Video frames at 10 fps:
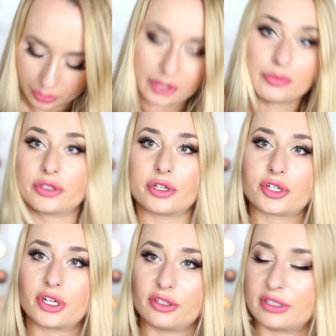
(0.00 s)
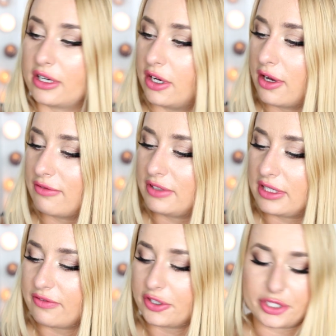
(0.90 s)
Podobny troszkę do tego
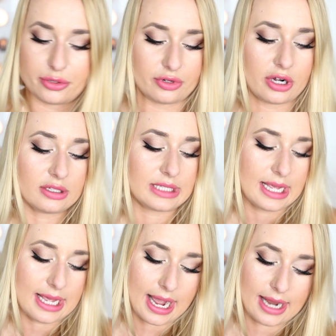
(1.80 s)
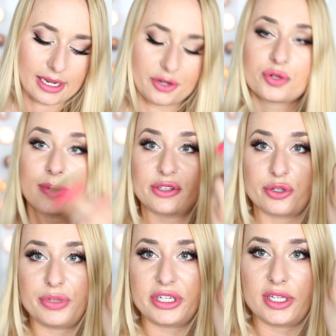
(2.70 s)
Lovely w odcieniu Gold, ale już ma
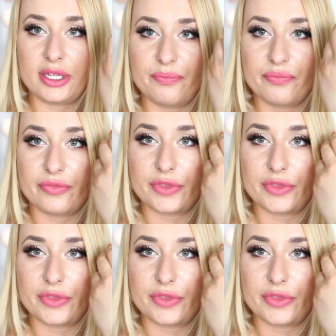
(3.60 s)
drobinki.